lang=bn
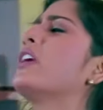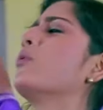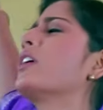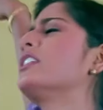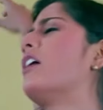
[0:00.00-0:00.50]
মেলে
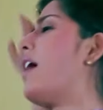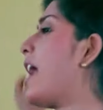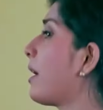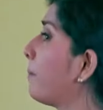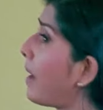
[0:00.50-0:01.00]
উড়ে যাওয়া
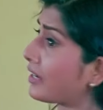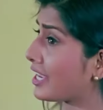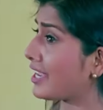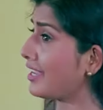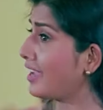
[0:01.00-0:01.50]
এক
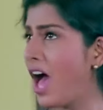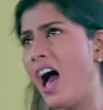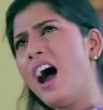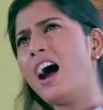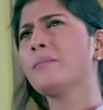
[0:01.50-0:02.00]
পাখি
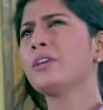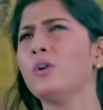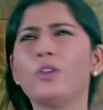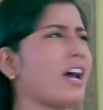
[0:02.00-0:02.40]
আমি